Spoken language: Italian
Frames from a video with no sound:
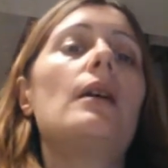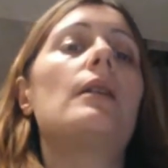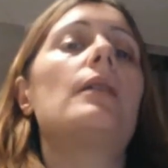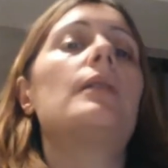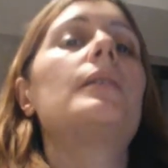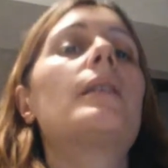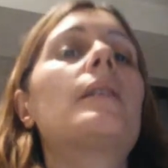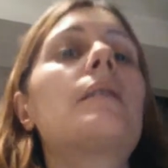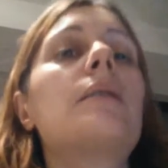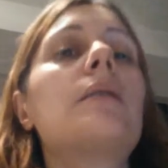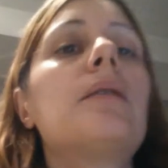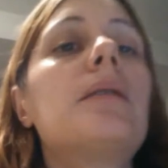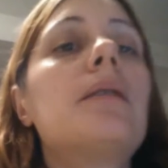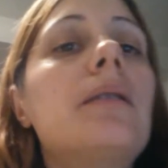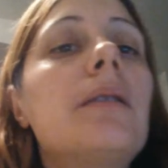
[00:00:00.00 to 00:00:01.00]
eh, da,
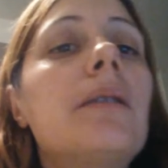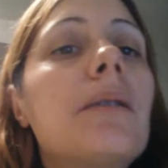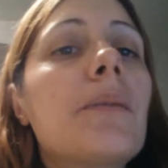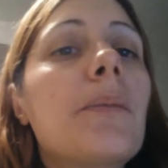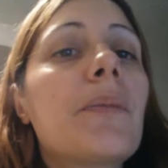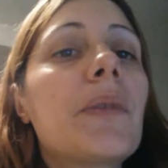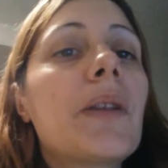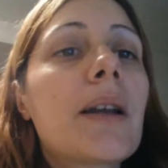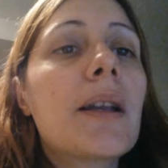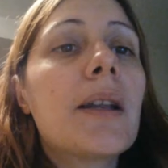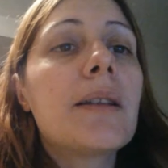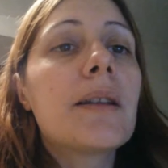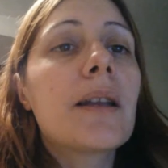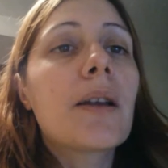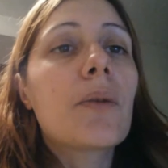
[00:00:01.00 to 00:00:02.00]
eh, da,
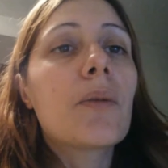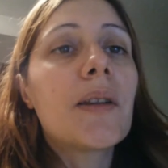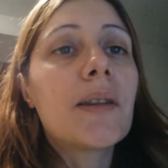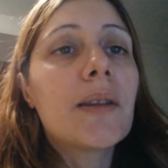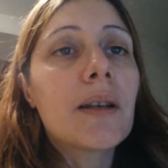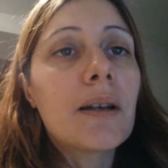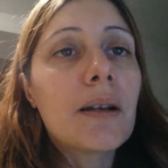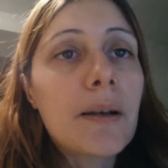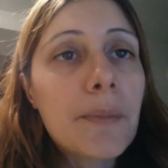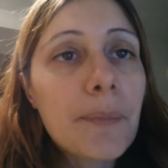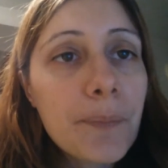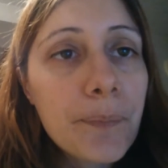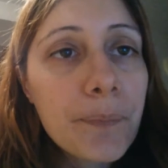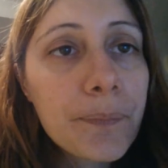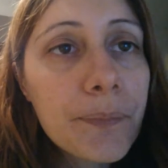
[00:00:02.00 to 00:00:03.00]
rendere questa
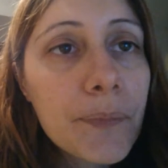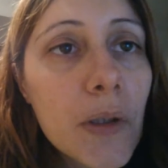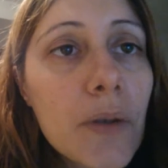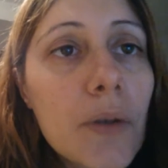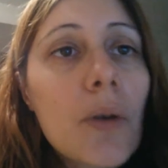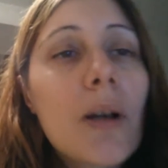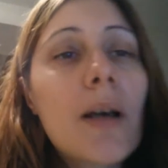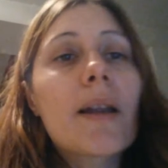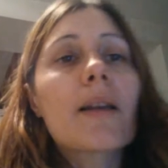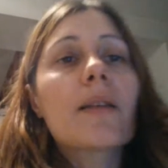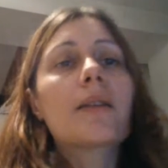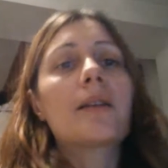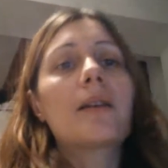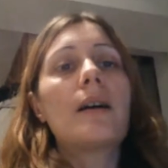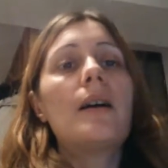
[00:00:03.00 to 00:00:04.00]
mm,
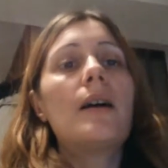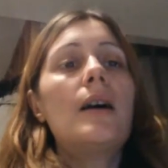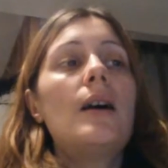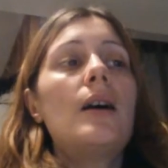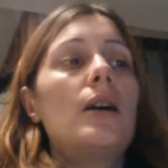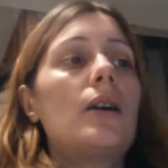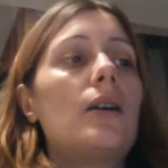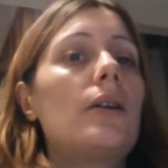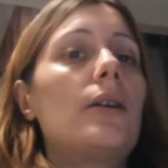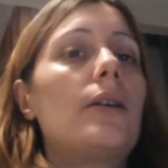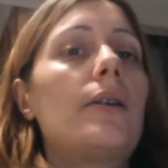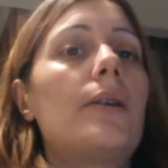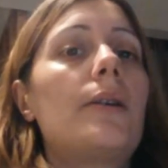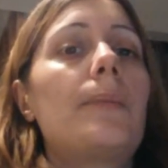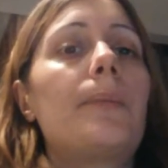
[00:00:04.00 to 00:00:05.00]
scolaresca
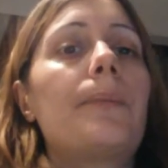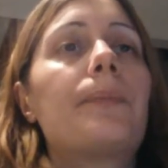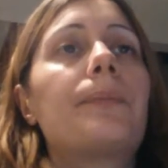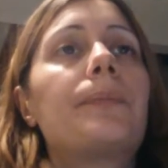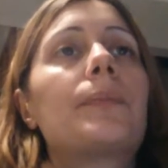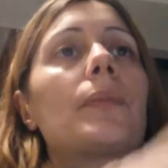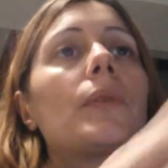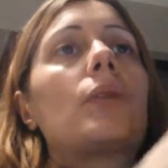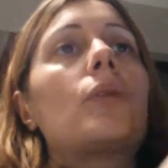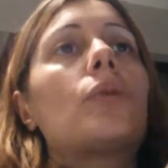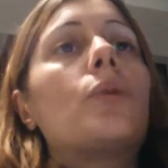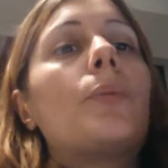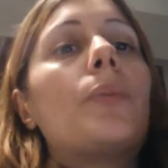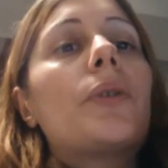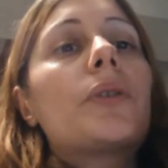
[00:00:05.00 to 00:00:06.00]
eh,
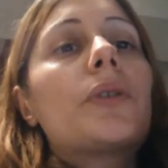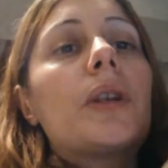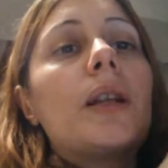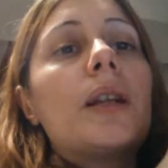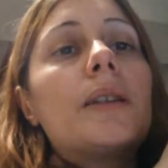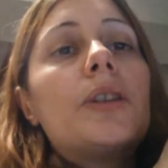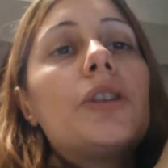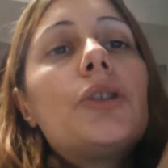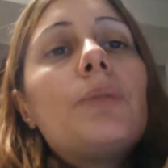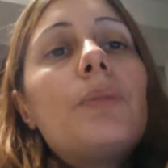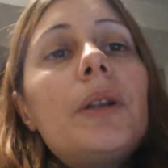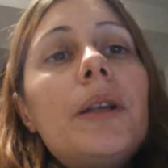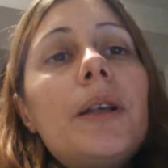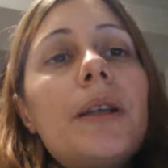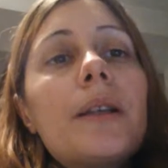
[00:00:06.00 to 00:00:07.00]
sottoposta alla
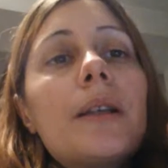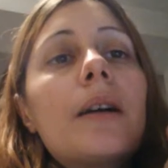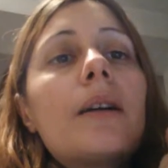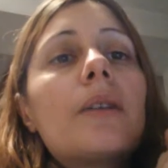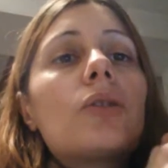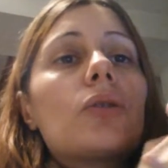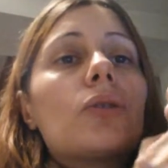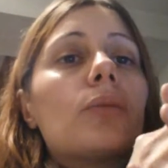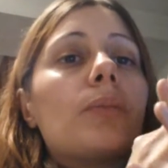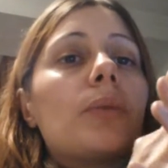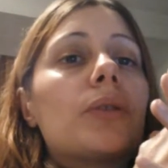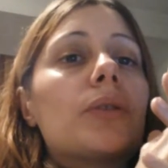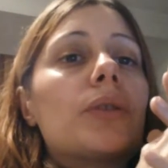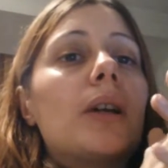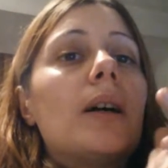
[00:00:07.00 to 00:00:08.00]
disciplina,
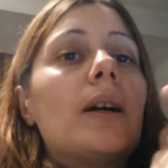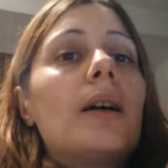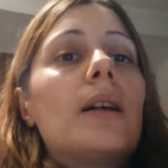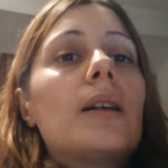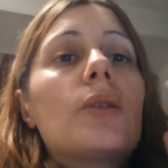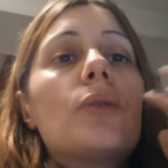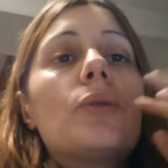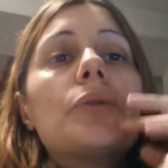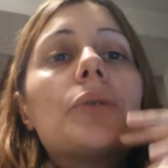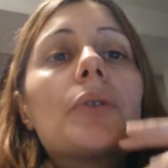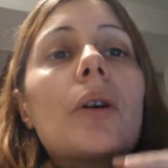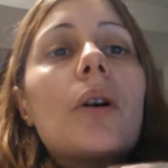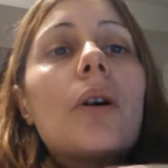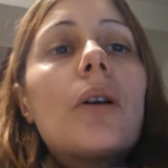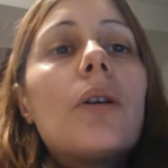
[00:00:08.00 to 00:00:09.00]
sottoposta al
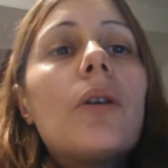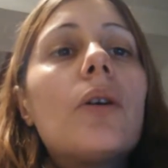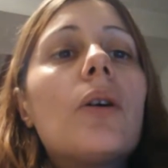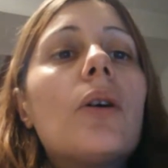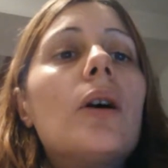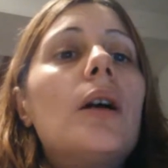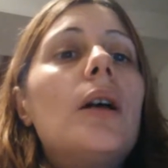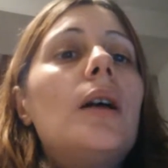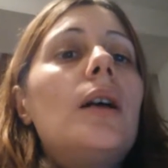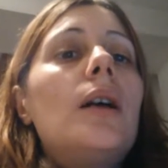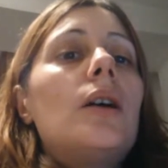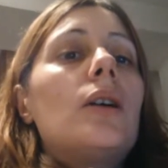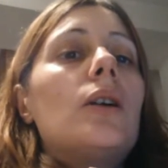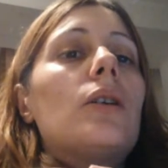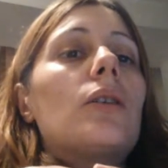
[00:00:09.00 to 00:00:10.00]
controllo,
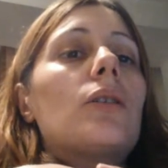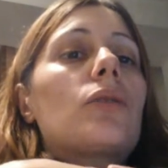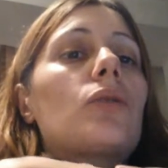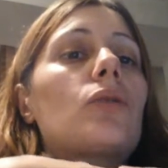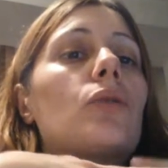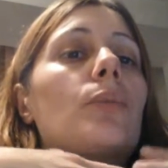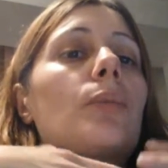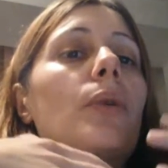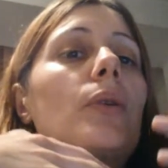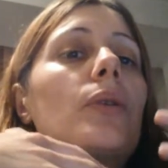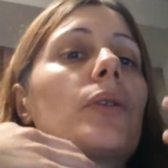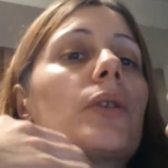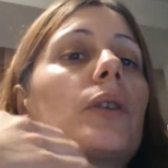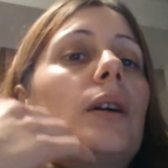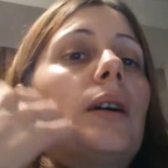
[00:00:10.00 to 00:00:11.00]
eh,
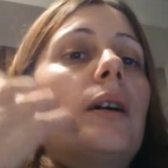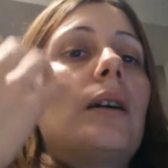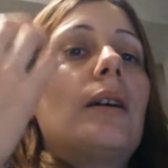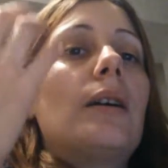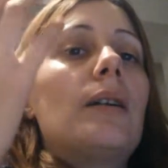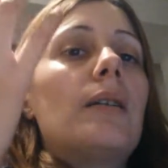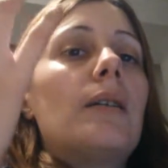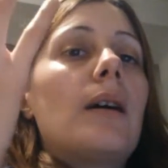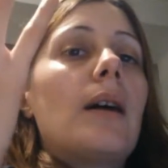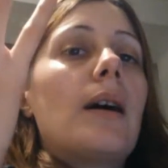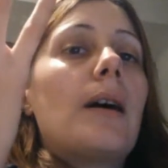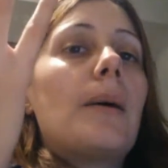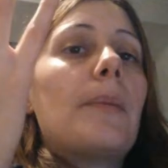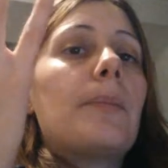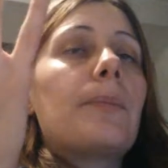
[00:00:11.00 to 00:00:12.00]
sottoposta
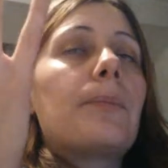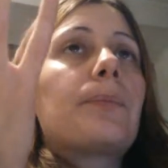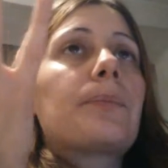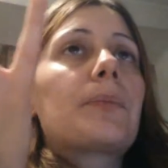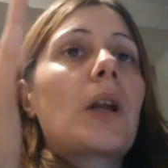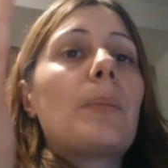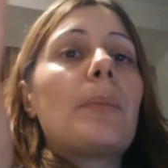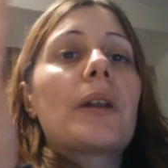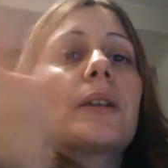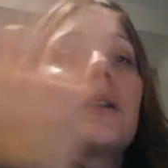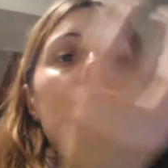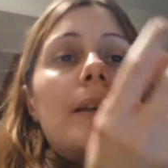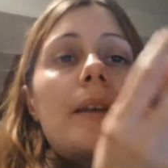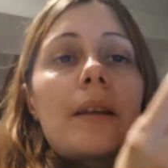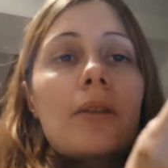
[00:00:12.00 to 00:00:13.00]
a mm,
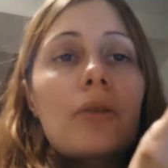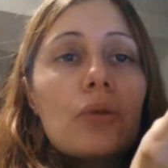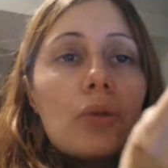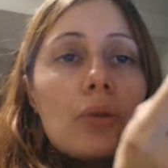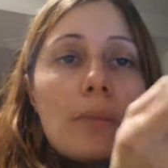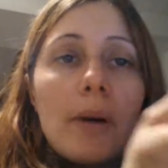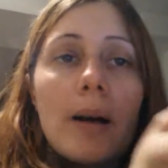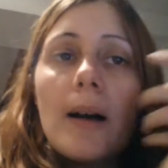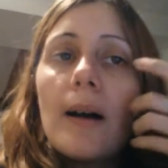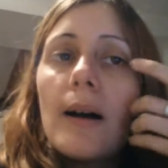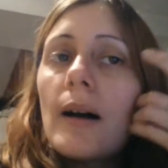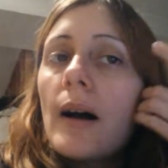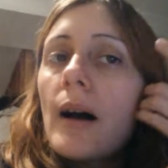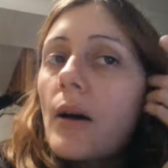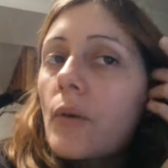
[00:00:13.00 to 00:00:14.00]
appartenere
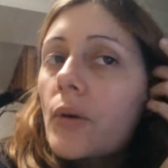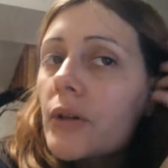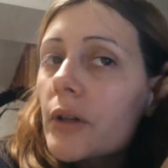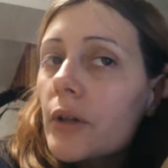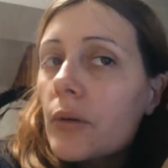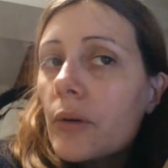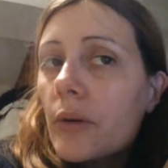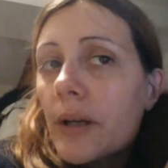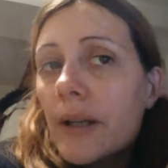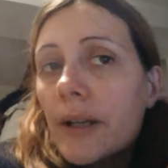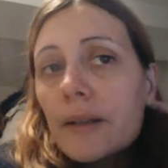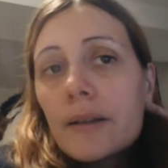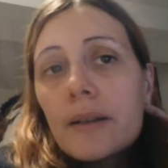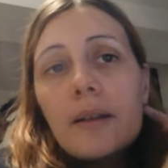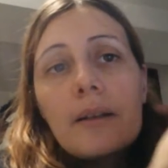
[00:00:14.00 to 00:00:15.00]
insomma a questa
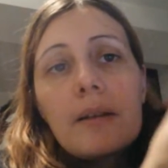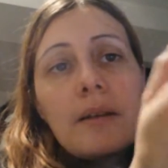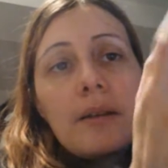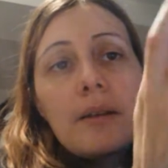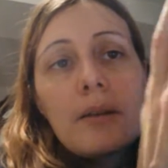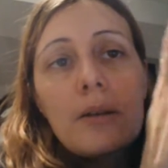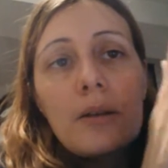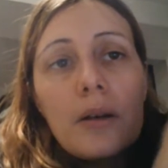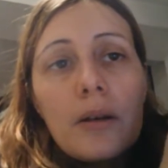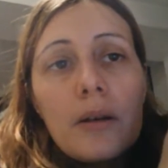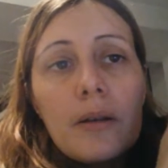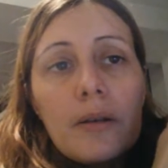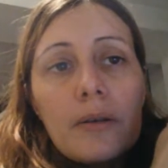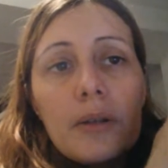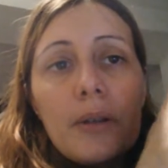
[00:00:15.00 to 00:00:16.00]
corrente
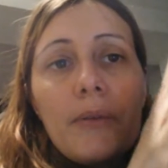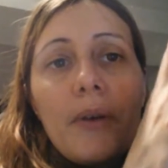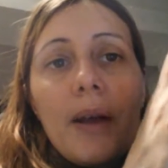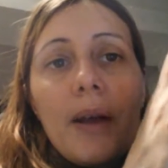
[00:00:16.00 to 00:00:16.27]
eh, di